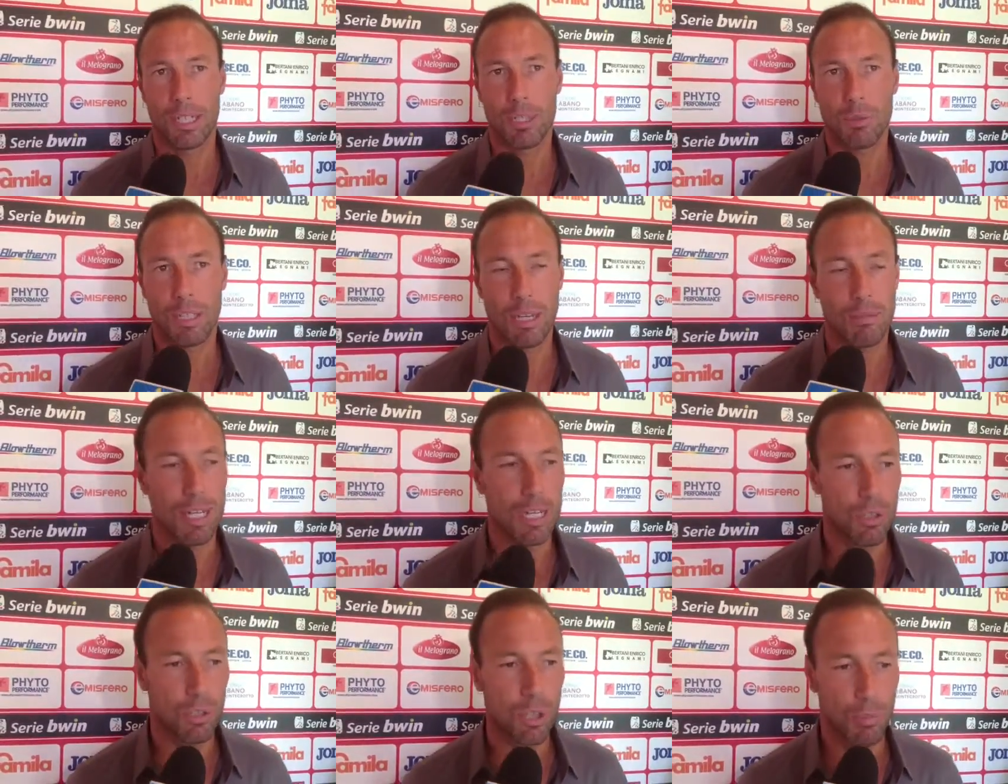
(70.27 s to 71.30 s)
le squadre che magari
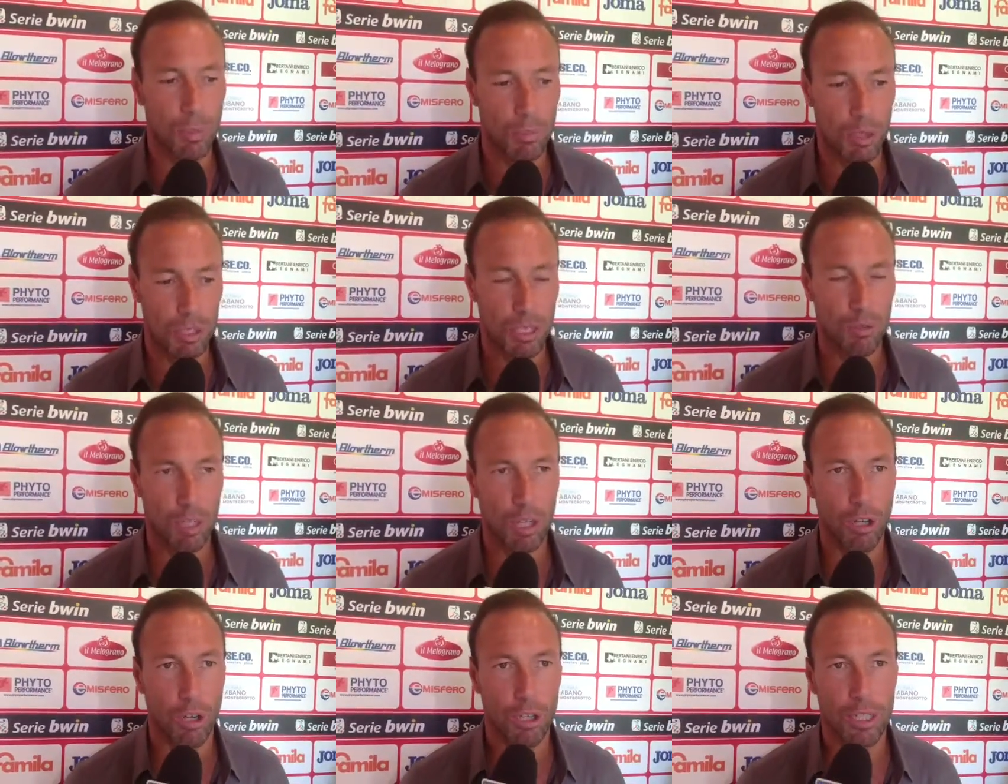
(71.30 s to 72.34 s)
sono neopromosse, è
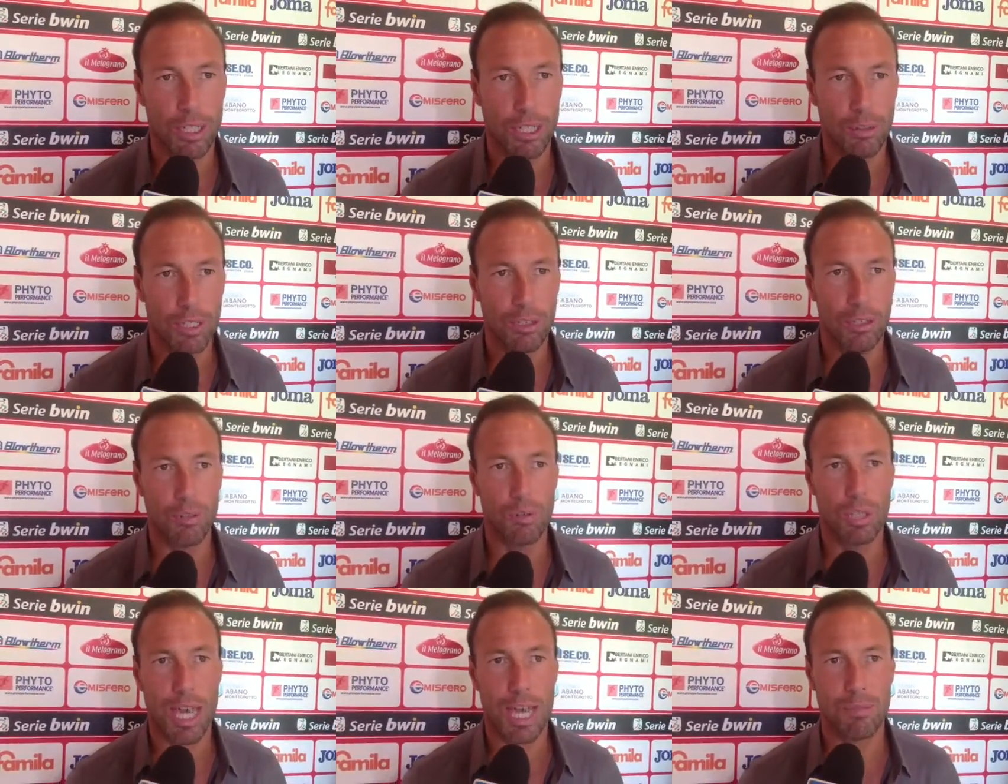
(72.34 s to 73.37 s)
un'incognita, hanno tanto
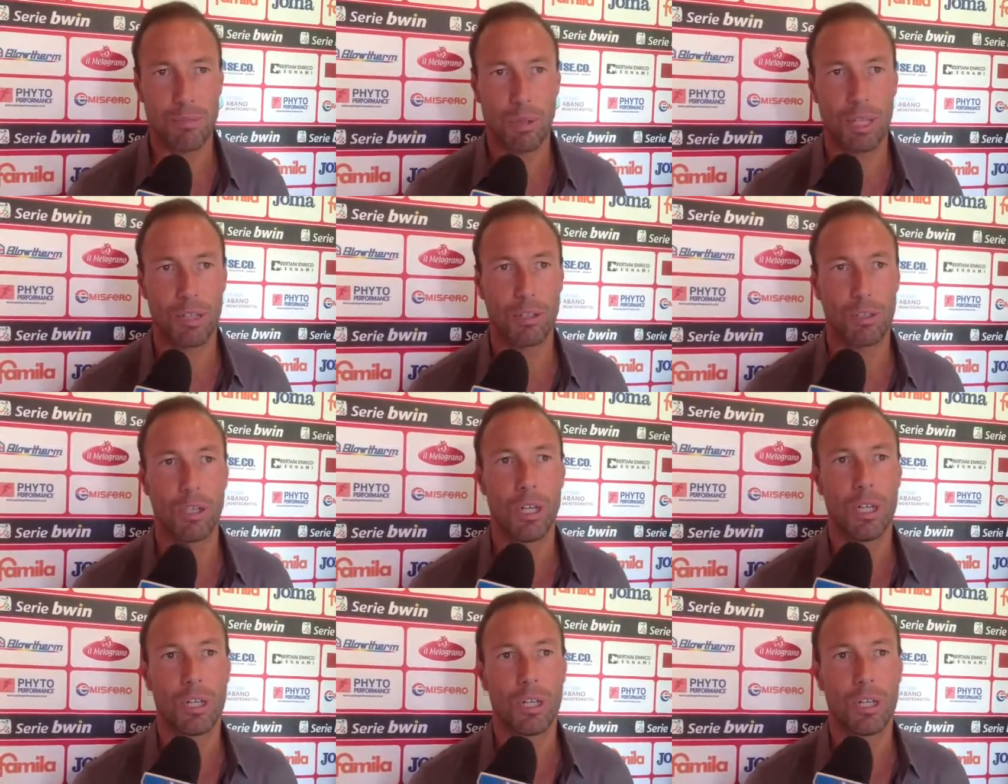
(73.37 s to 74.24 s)
entusiasmo, hanno